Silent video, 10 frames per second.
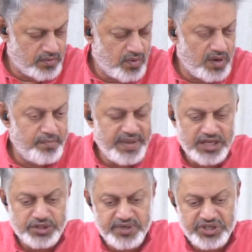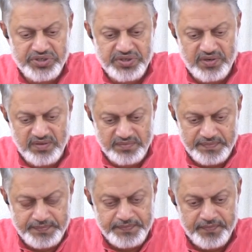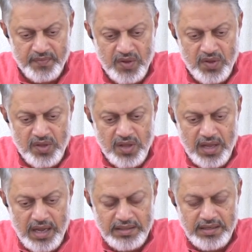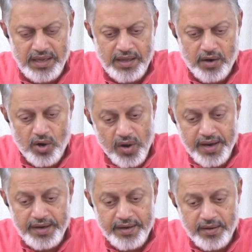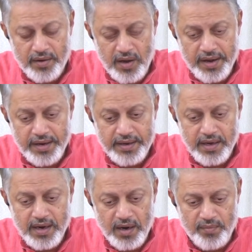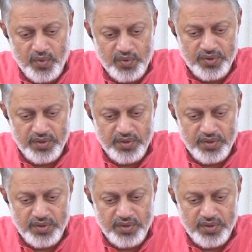கொலம்பியா ஸ்பேஸ் ஷட்டில் அதில் ராக்கெட்டு ராக்கெட்டாக கிளம்புவது